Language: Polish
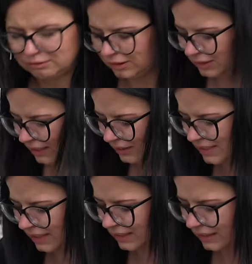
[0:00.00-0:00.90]
Great Wonder to
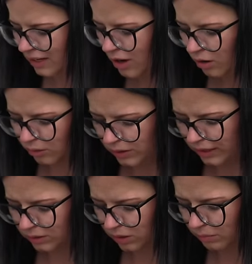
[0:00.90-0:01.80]
jest taki
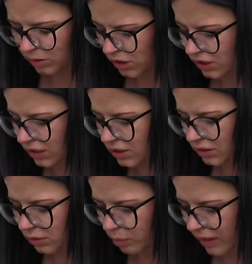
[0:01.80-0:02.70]
ogórek, który możecie też
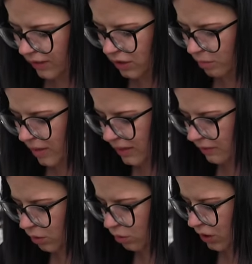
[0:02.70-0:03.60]
e, uprawiać
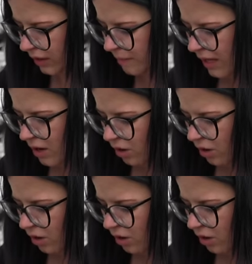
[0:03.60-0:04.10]
normalnie w gruncie.